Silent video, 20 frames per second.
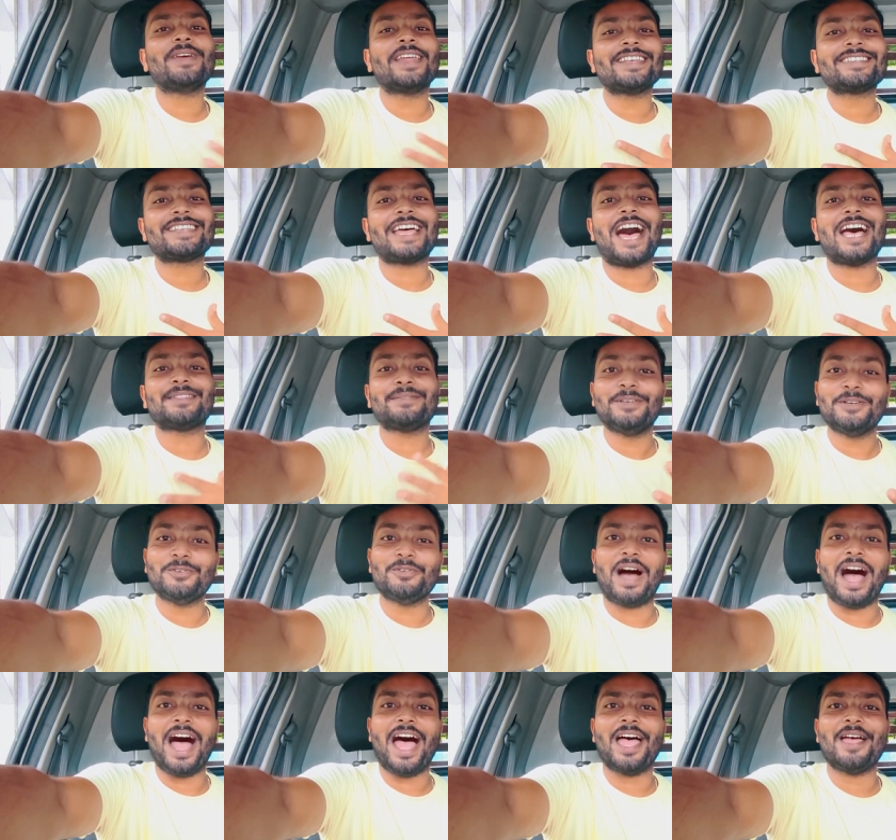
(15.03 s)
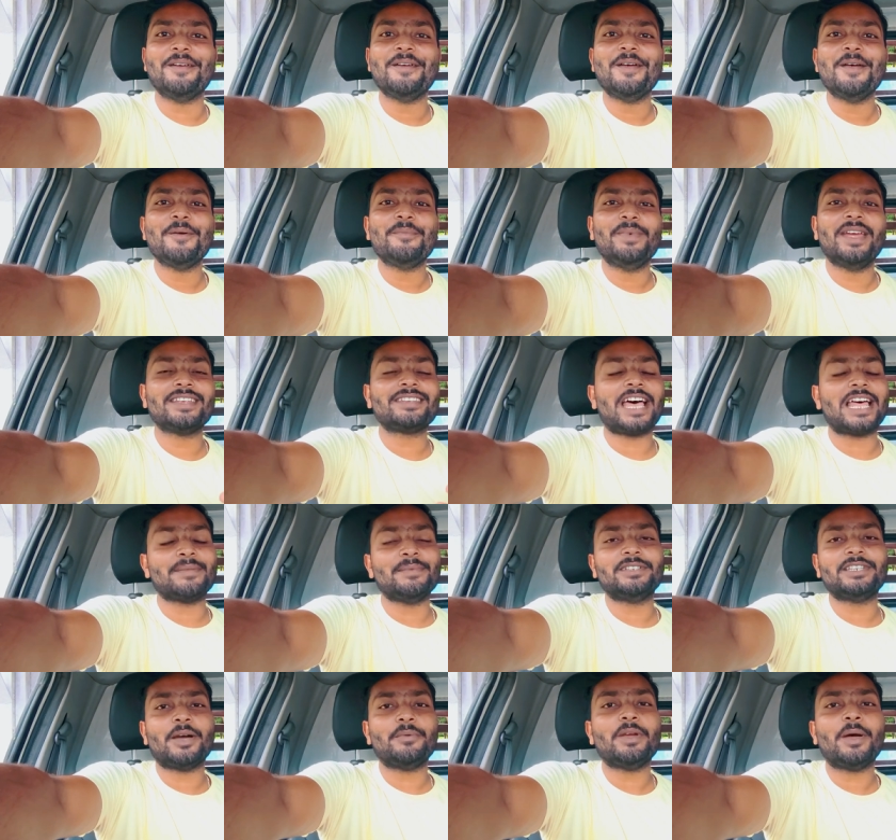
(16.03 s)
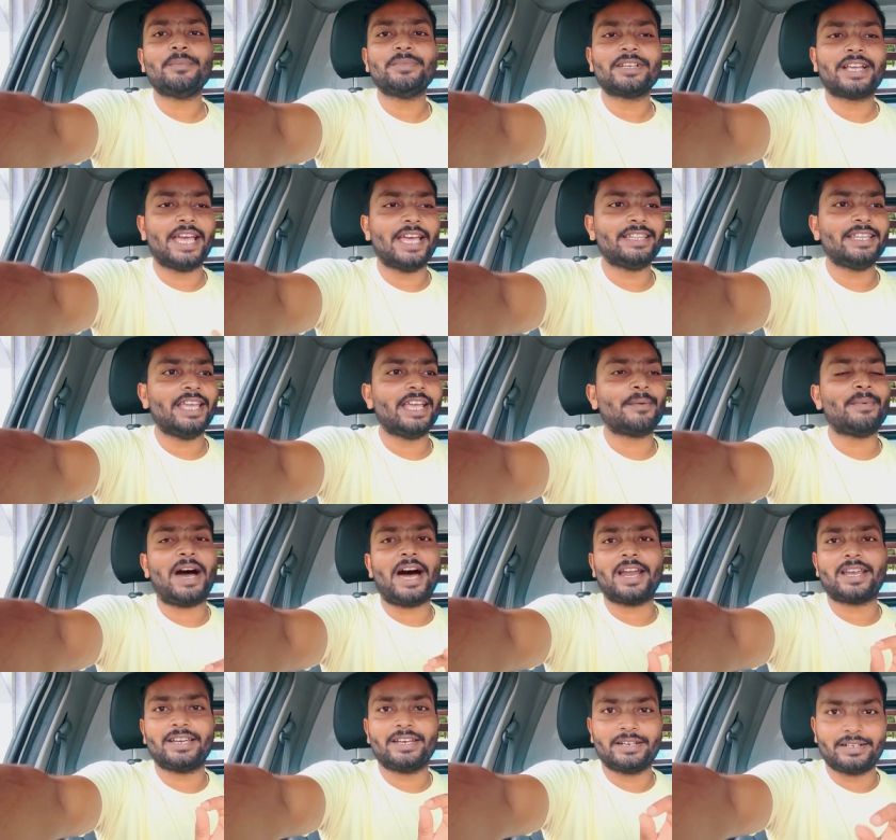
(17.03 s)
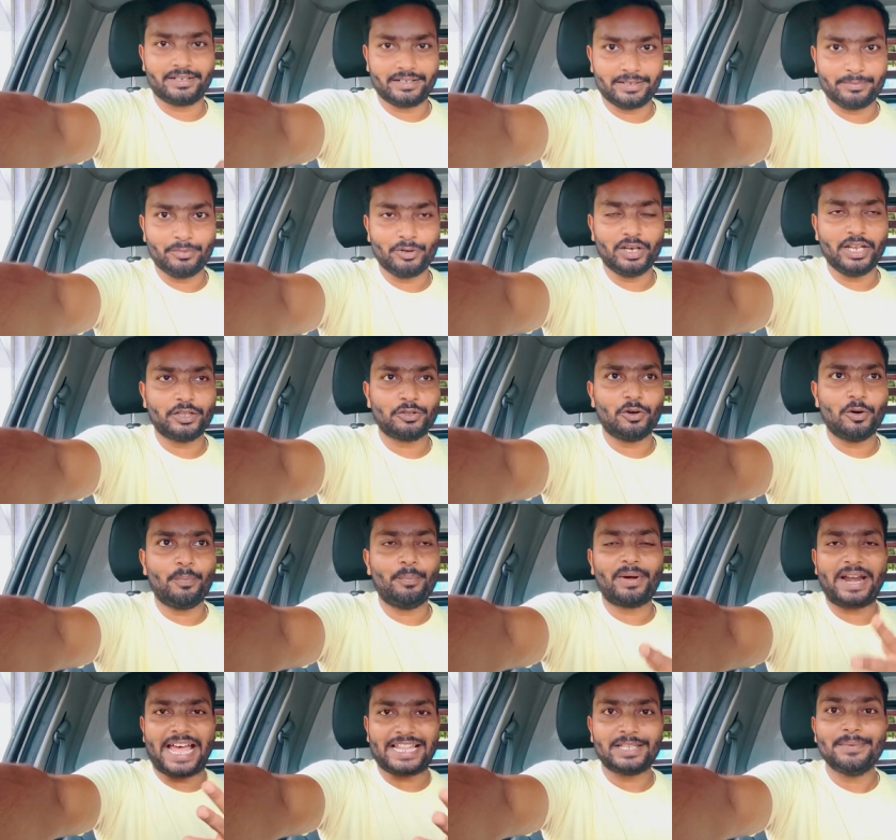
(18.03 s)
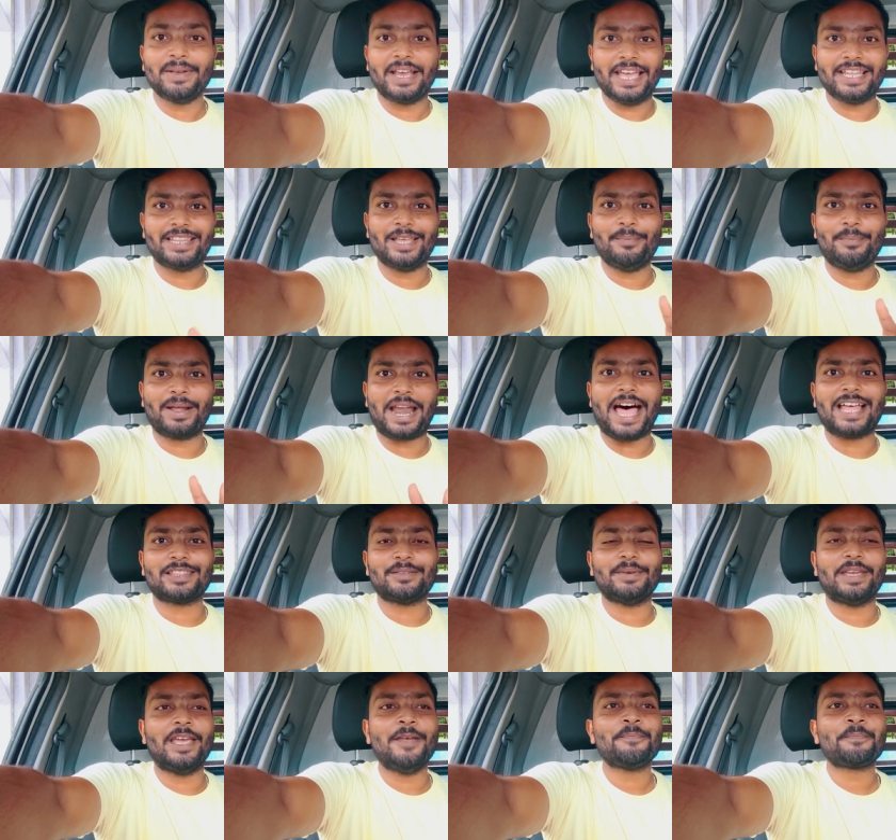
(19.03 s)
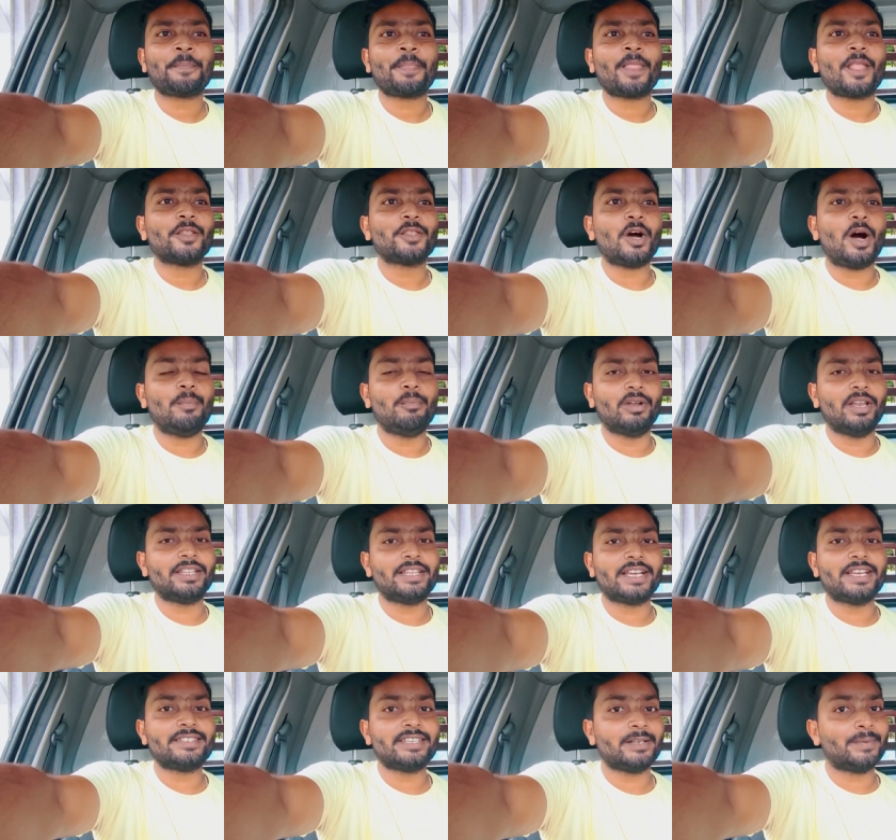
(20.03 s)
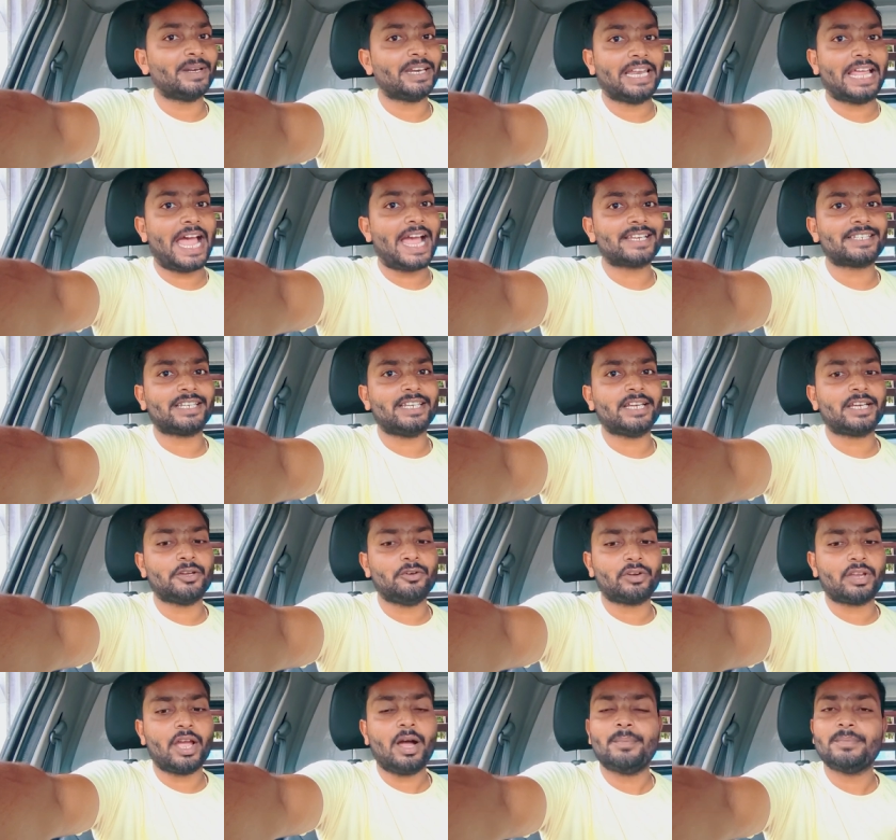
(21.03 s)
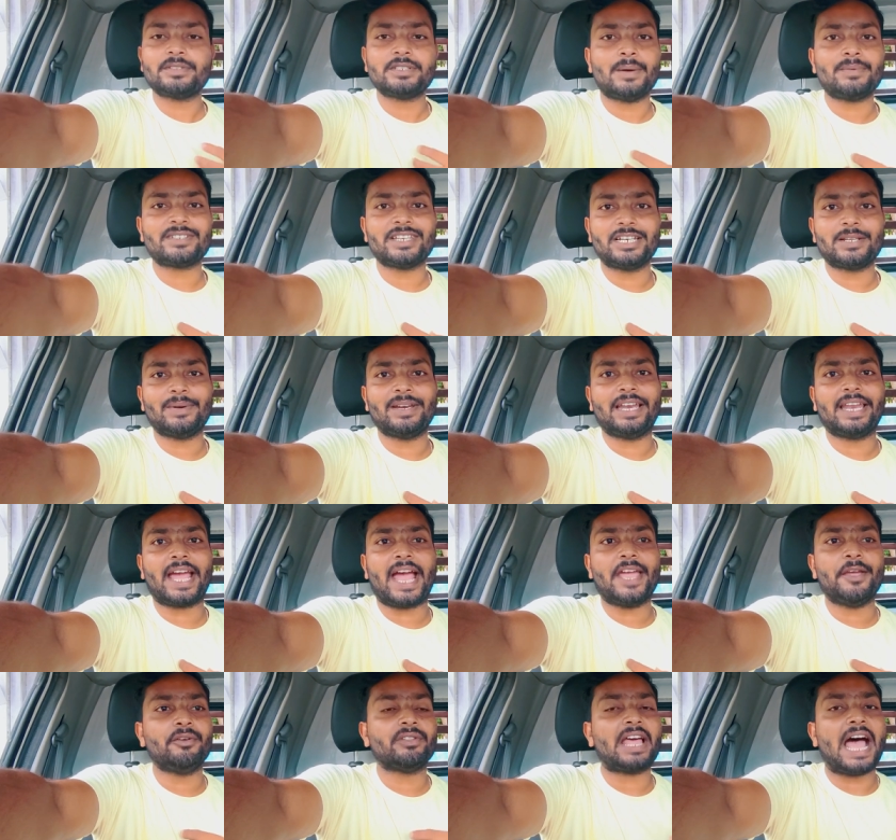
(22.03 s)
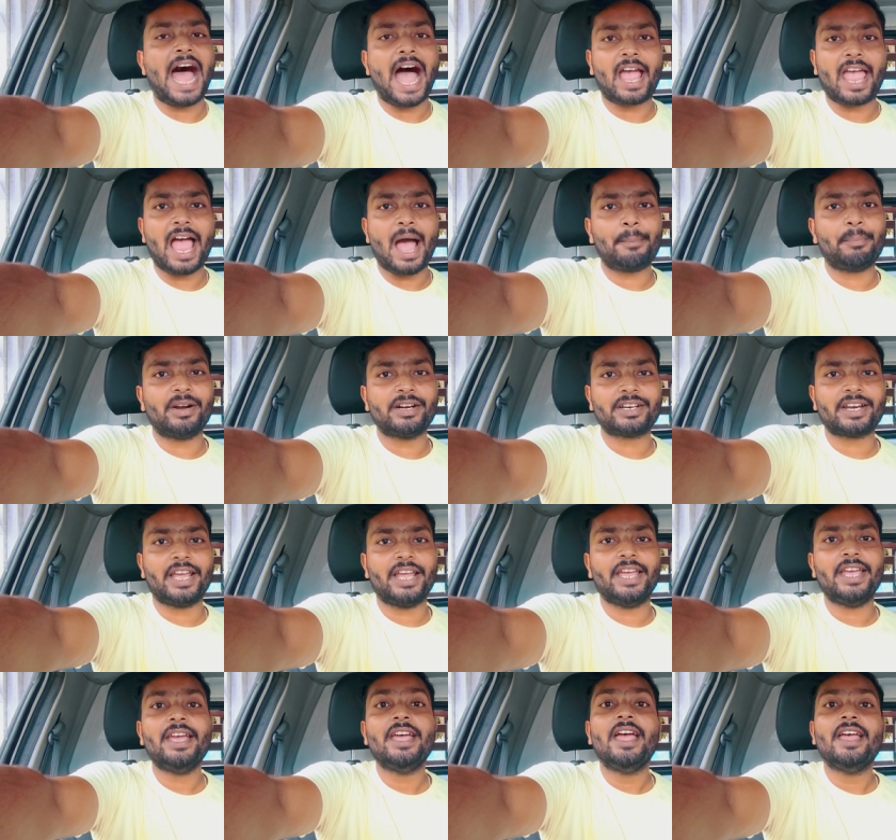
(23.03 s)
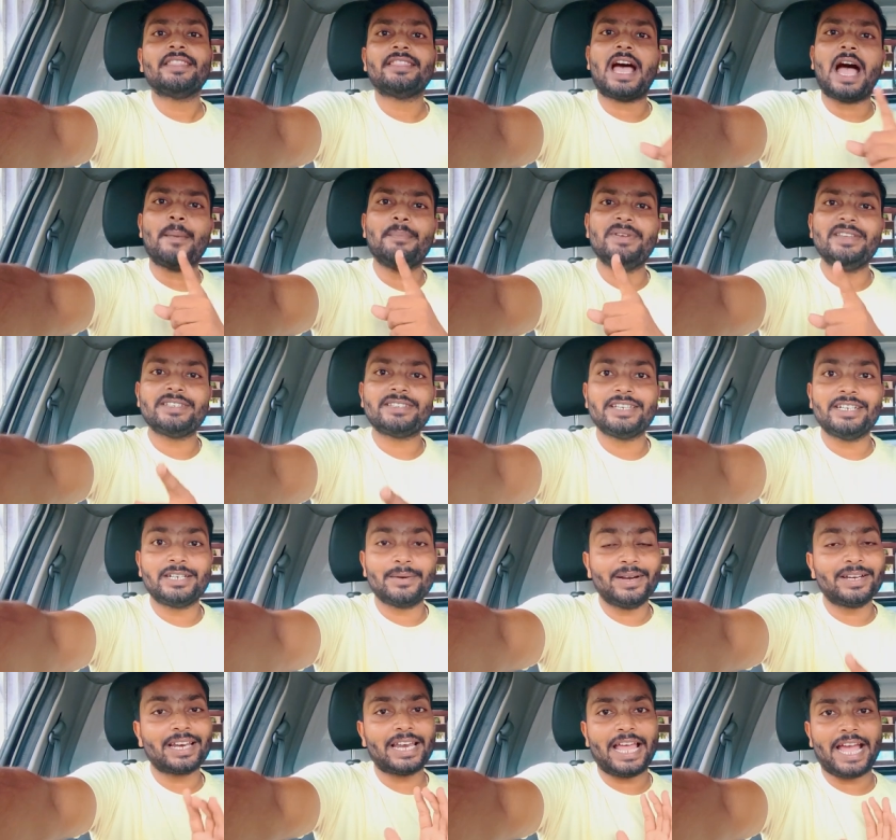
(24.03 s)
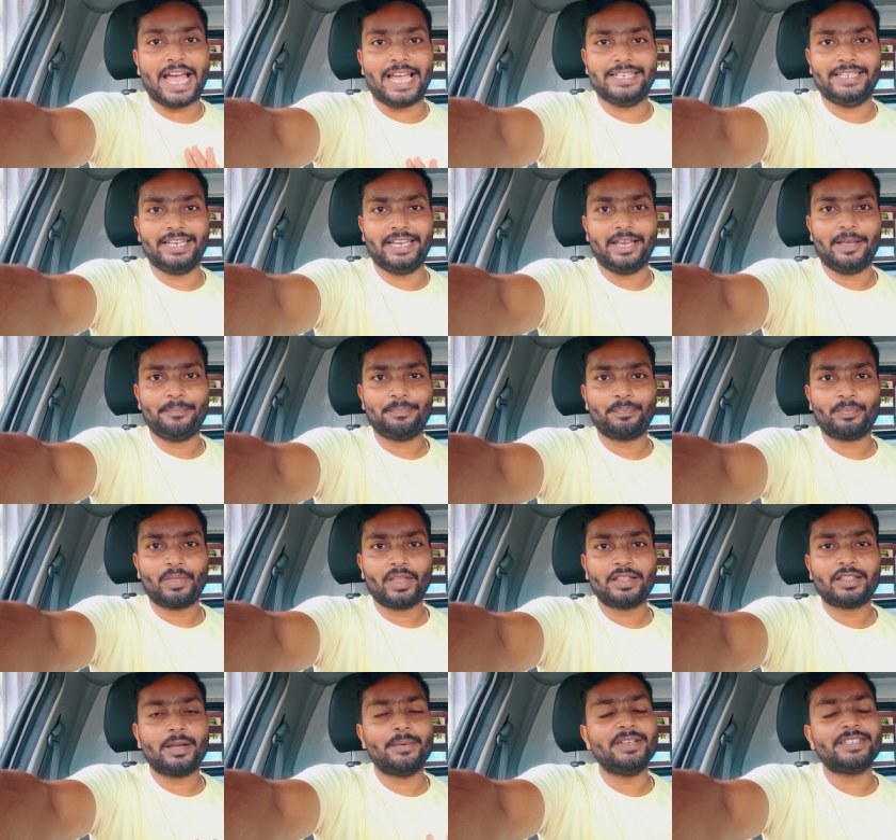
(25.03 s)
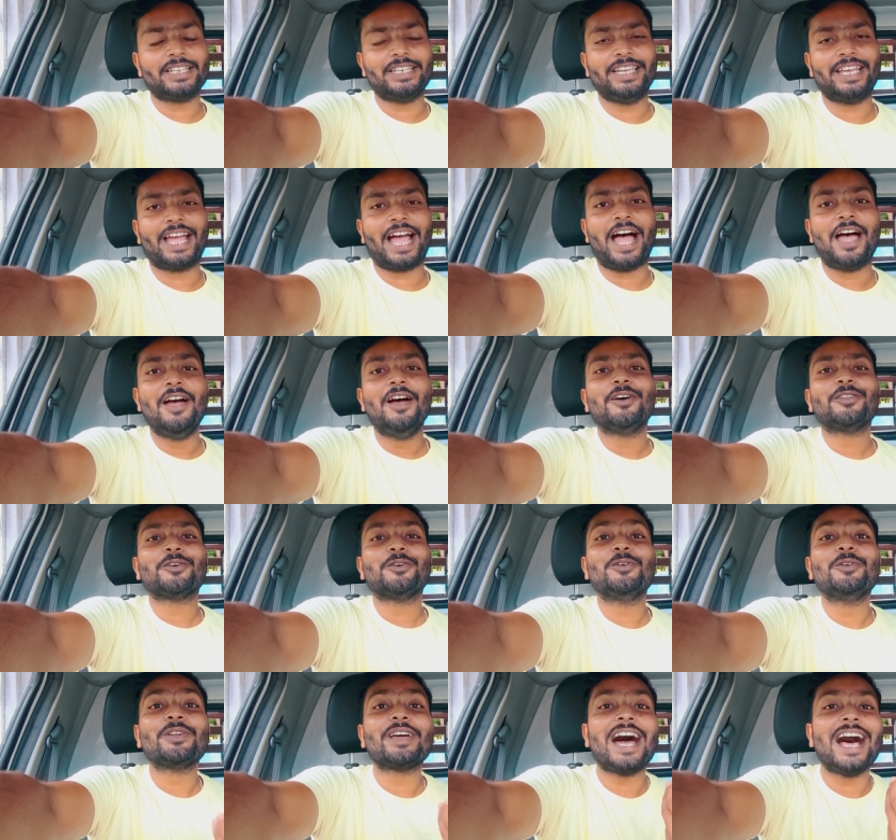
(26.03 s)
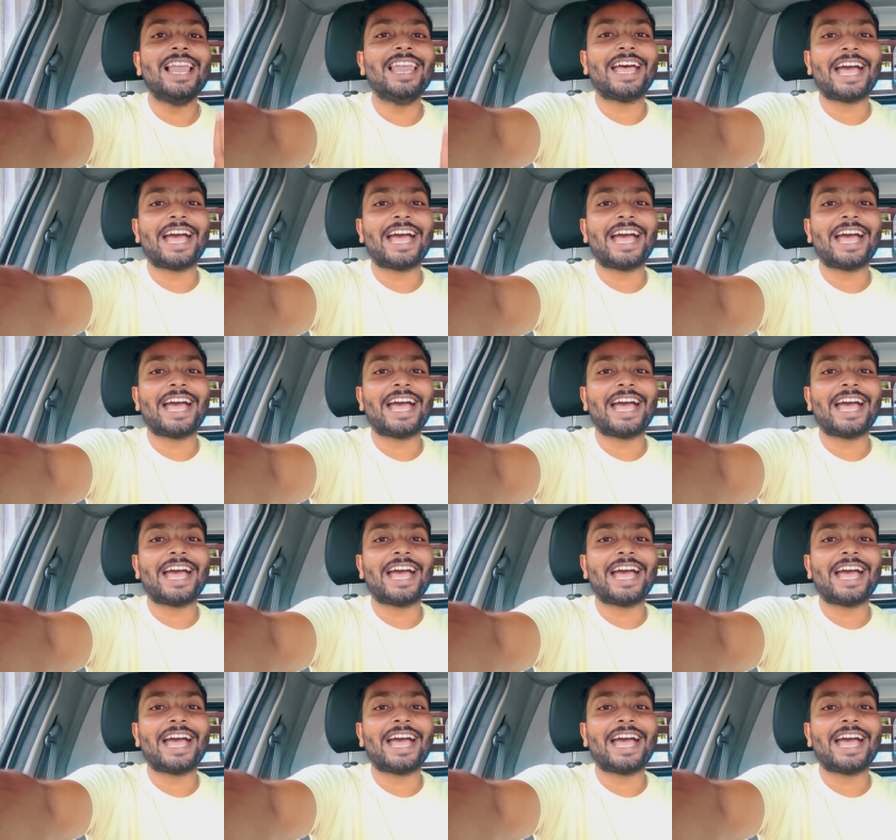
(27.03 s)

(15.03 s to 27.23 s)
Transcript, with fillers: मेरे साथ भी हुआ है मेरे साथ में जब हम गए थे एक बार बोले तो बारात में गए थे बरात में तो हम बोले थे कि सीट बेल्ट लगाई चलिए क्योंकि हम जब सीट बेल्ट लगाए तो आगे आप बढ़ रहे हैं तो अभी सीट बेल्ट लगाइए तभी चलिएगा तो उनका